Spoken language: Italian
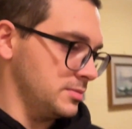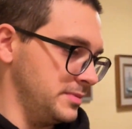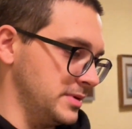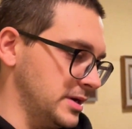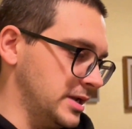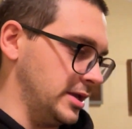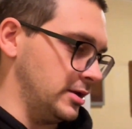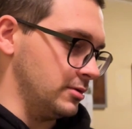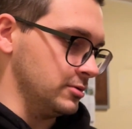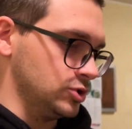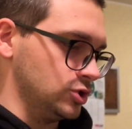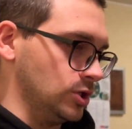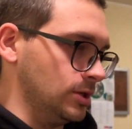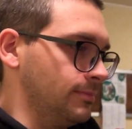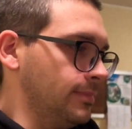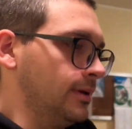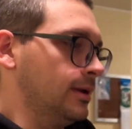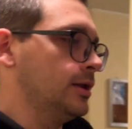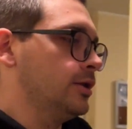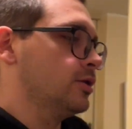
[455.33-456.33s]
perché non c'è il
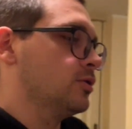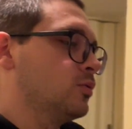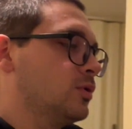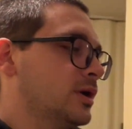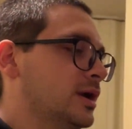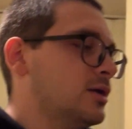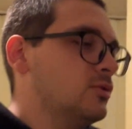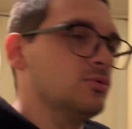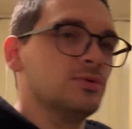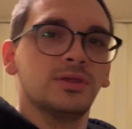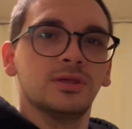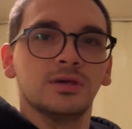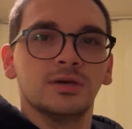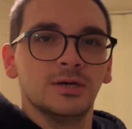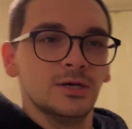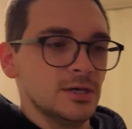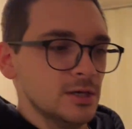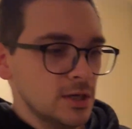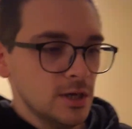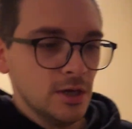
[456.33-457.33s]
bollino Warehouse?
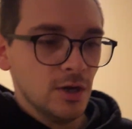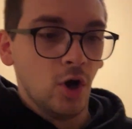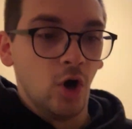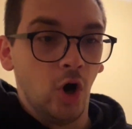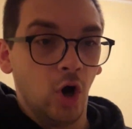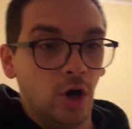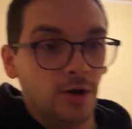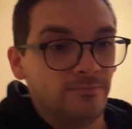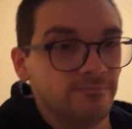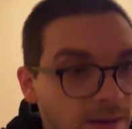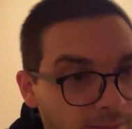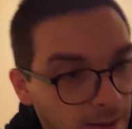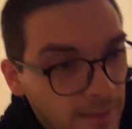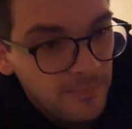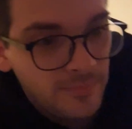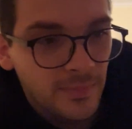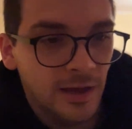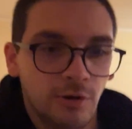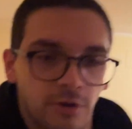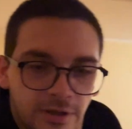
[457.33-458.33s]
Oh,
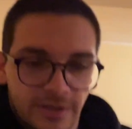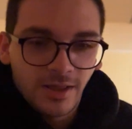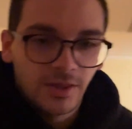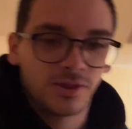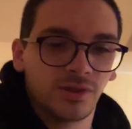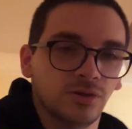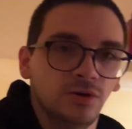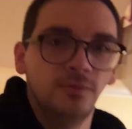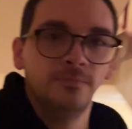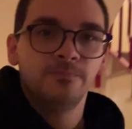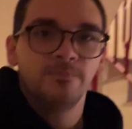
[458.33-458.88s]
vabbè, allora adesso